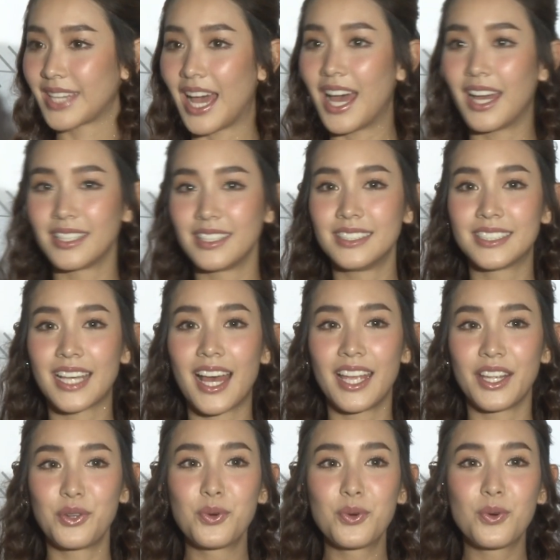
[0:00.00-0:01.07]
ค่ะดีใจ
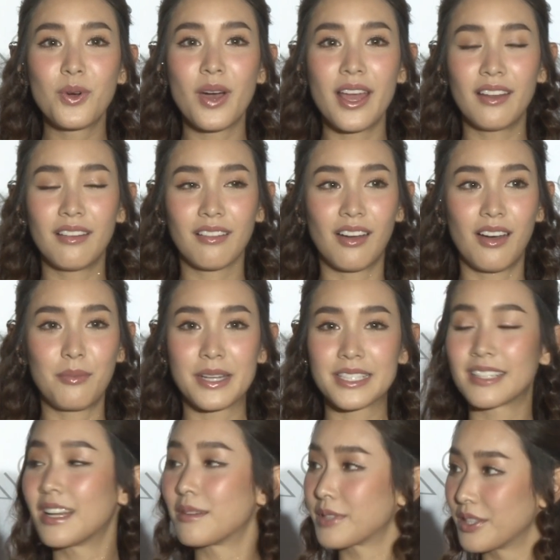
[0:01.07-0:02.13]
ด้วย แล้วก็มา
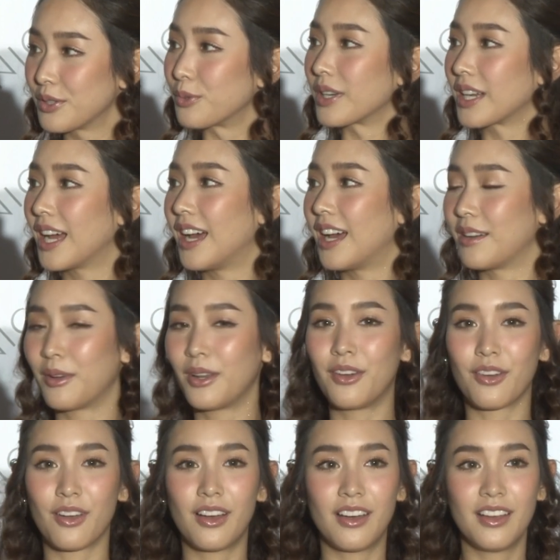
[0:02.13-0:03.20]
สนับสนุนค่ะ เพราะ
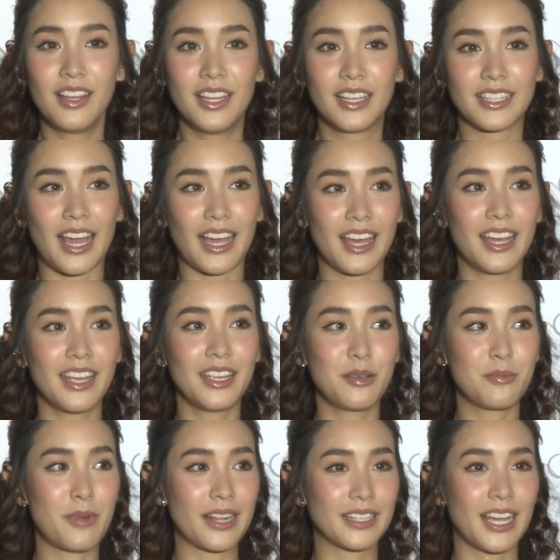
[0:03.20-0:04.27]
เราก็อยากให้
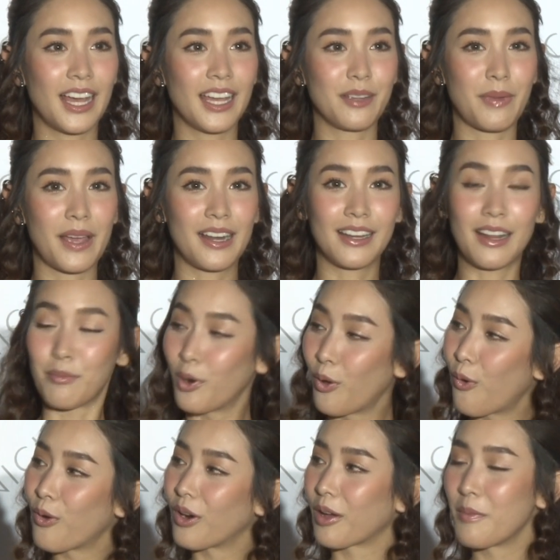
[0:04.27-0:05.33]
แบรนด์ไทย ไประดับโล
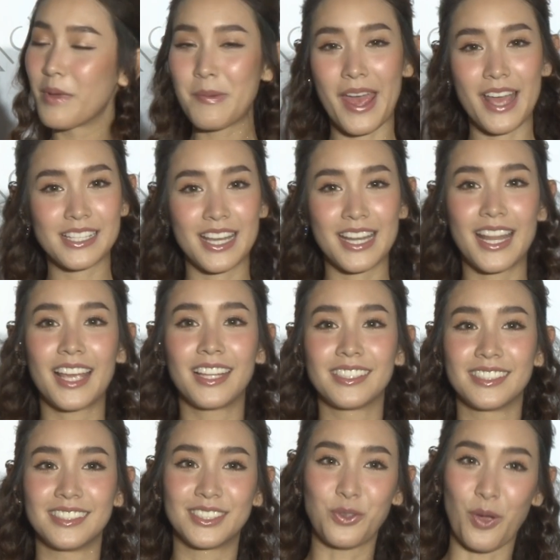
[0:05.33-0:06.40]
ก แล้วก็ไม่แพ้ชาติใด
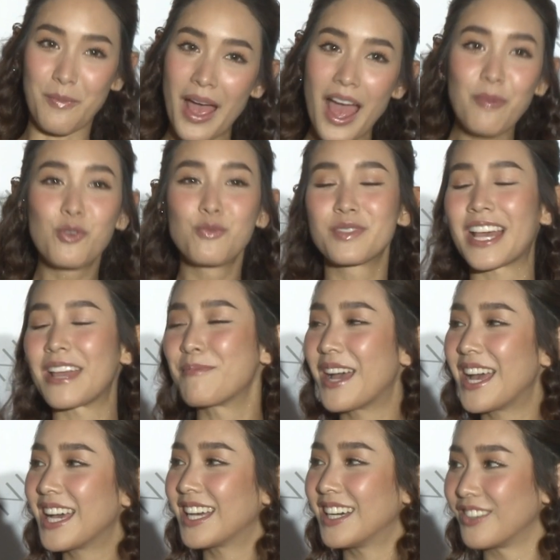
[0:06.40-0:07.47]
เลยสวยมากภูมิใจ
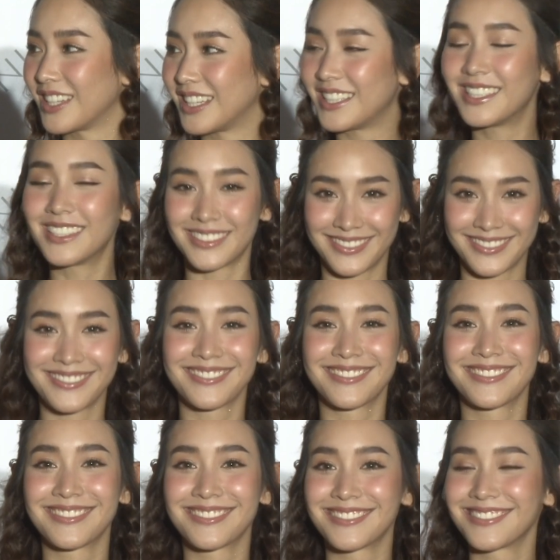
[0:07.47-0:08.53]
มากค่ะวันนี้
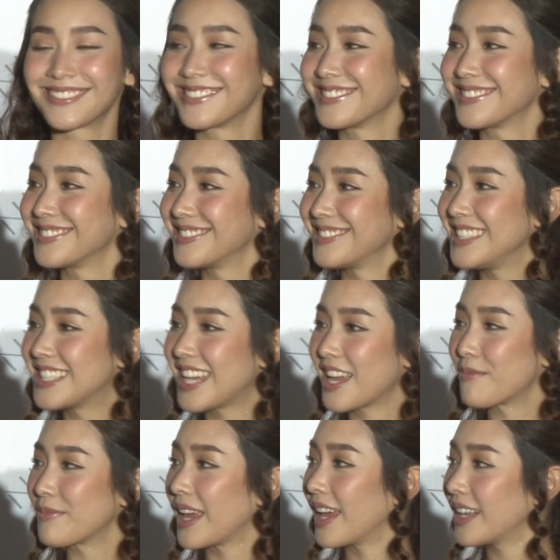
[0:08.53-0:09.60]
ดีใจ
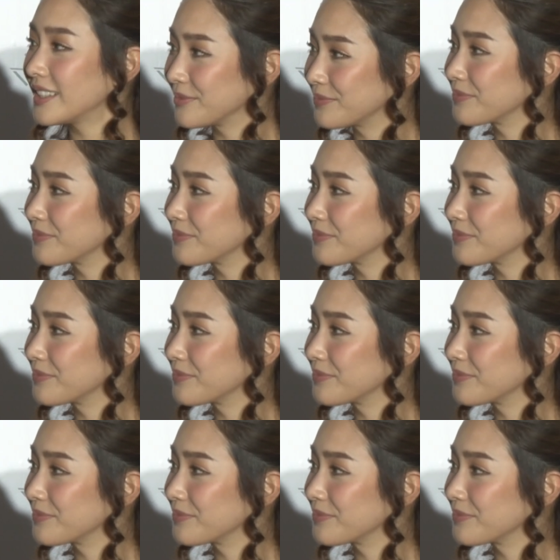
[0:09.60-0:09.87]
กับแมท